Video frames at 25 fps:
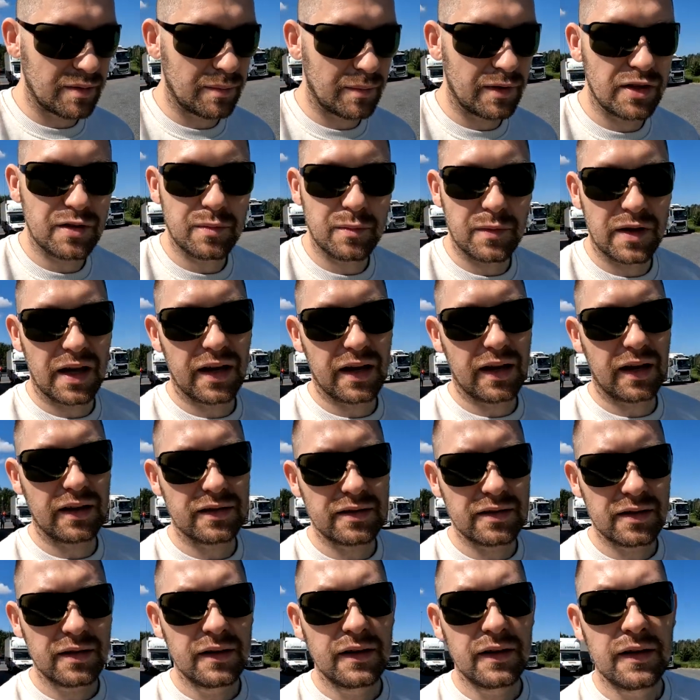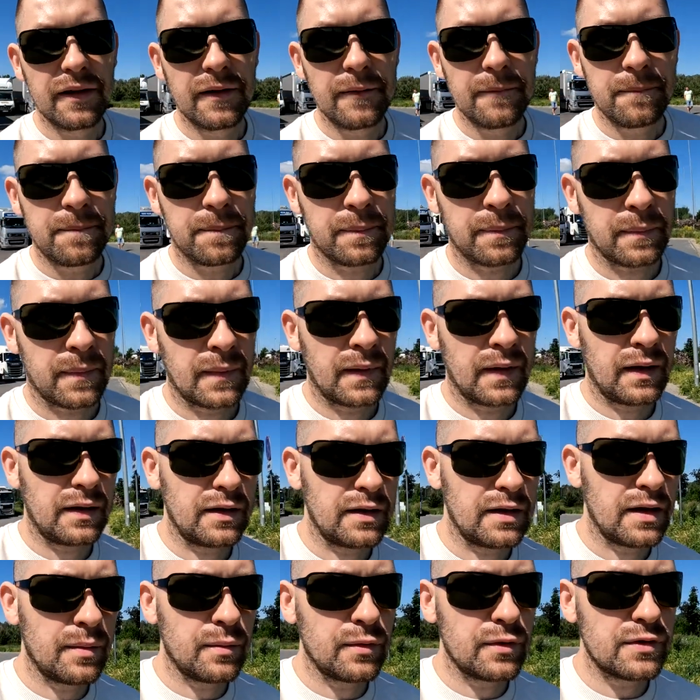gdzie mieliśmy jechać mm,
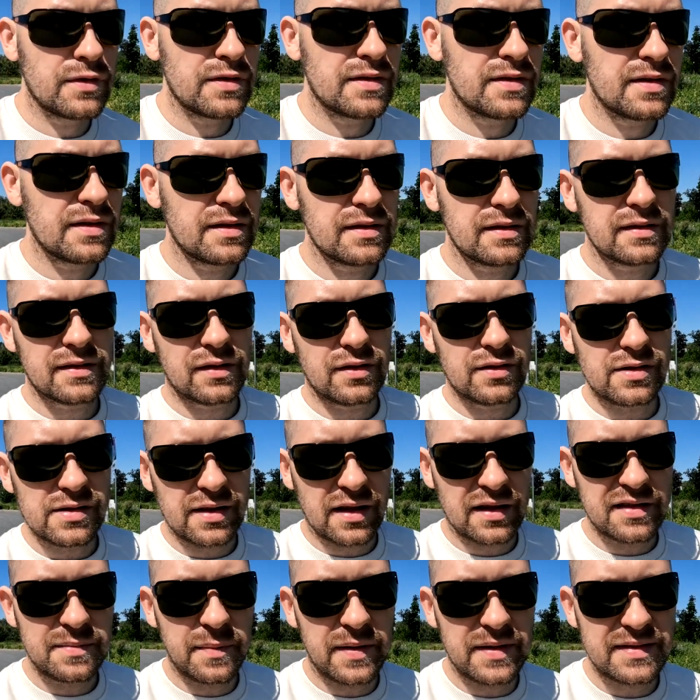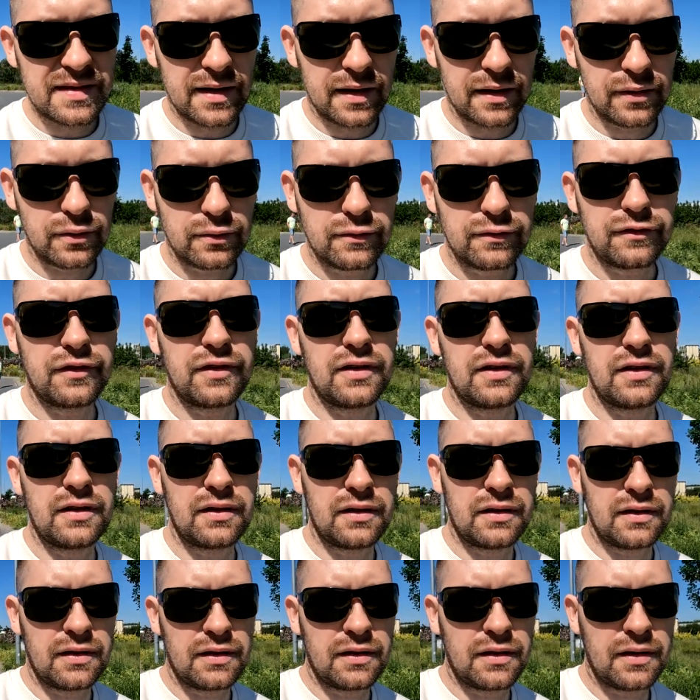i nie móc e, skorzystać z basenów i,
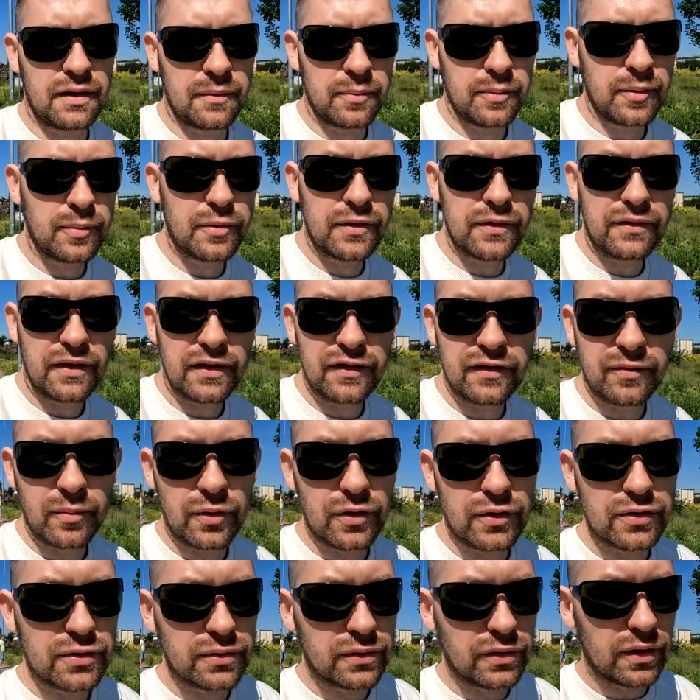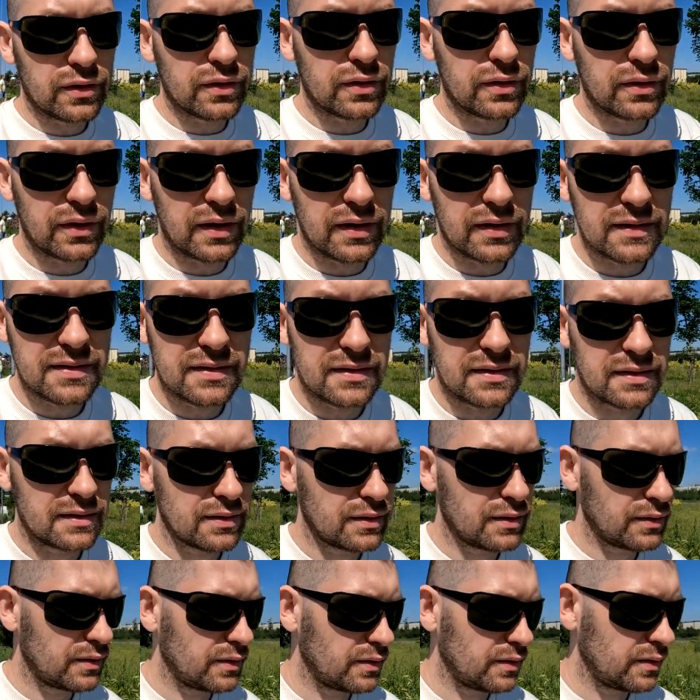i popływać w morzu, no to jest
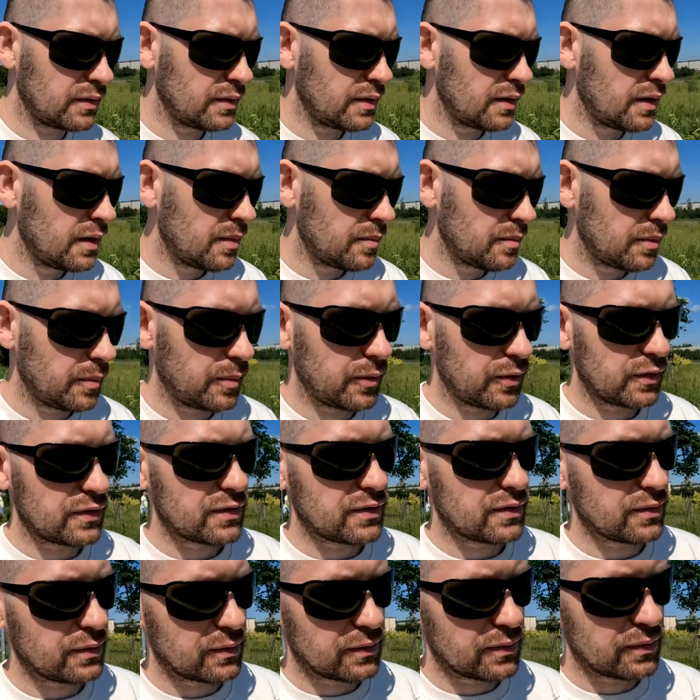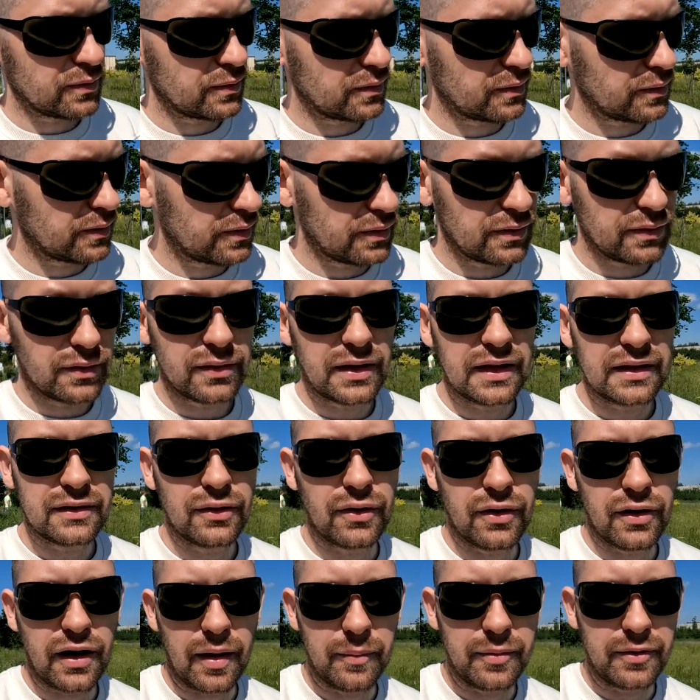to po prostu, e, no
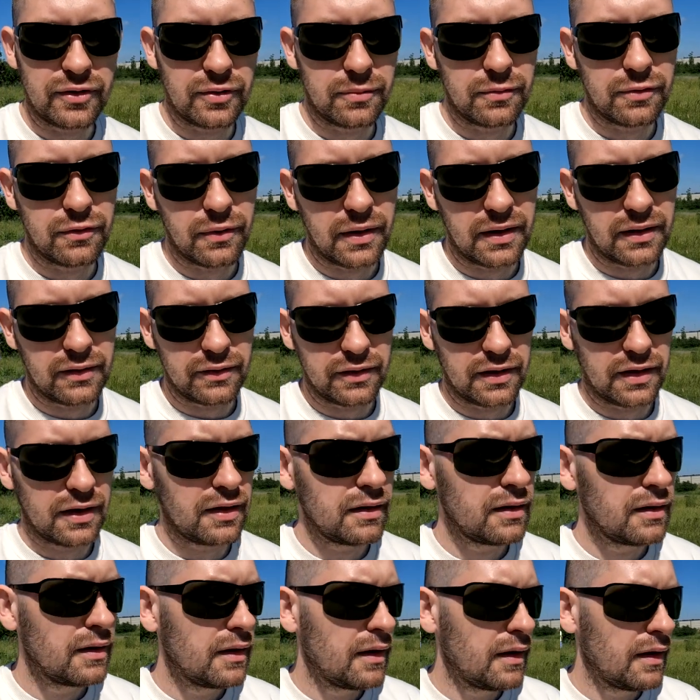katorga by to była, no nie?